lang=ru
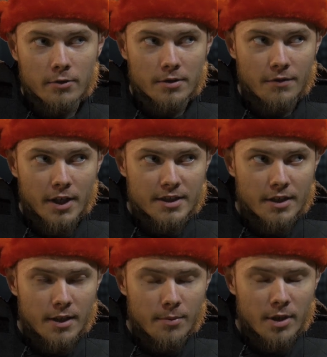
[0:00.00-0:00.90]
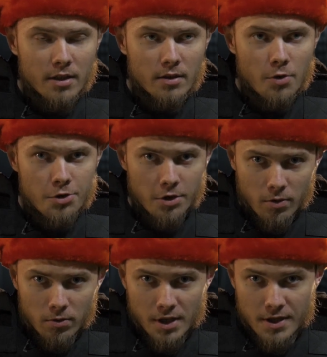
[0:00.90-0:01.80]
Вот верите, нет, ребят,
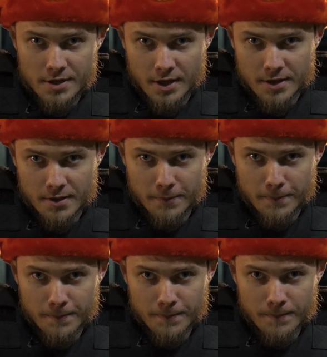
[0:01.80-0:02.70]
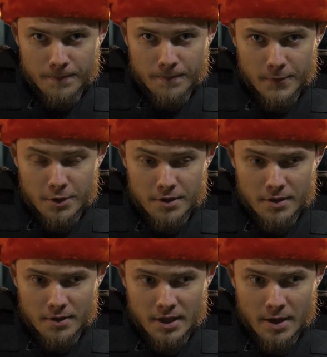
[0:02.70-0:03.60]
очень круто и интересно. То
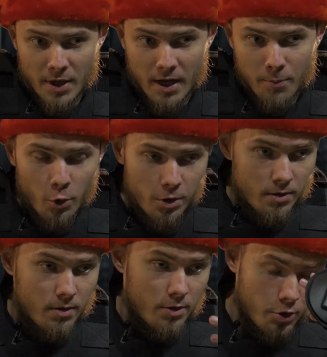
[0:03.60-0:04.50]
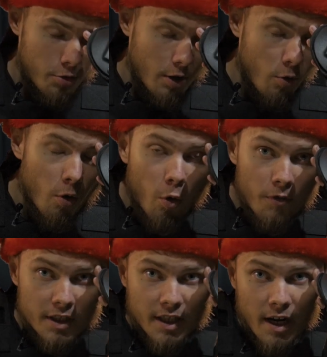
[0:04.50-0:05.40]
есть я пока понял, что такое
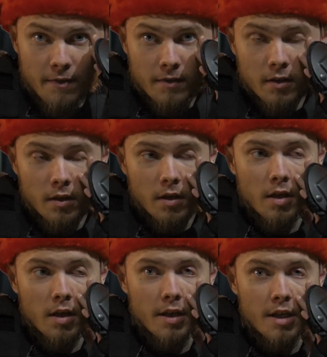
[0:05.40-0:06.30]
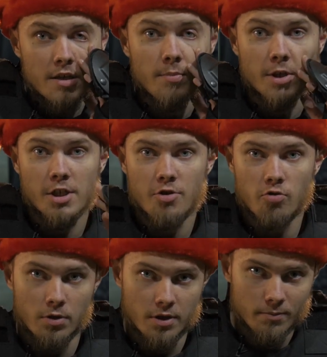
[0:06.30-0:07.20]
овердрайв, не знаю, прошли
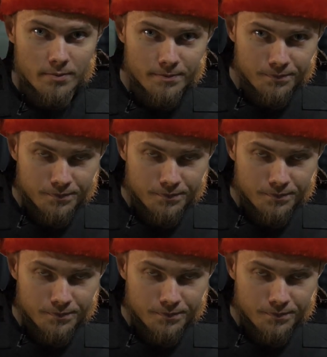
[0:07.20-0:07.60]
сутки.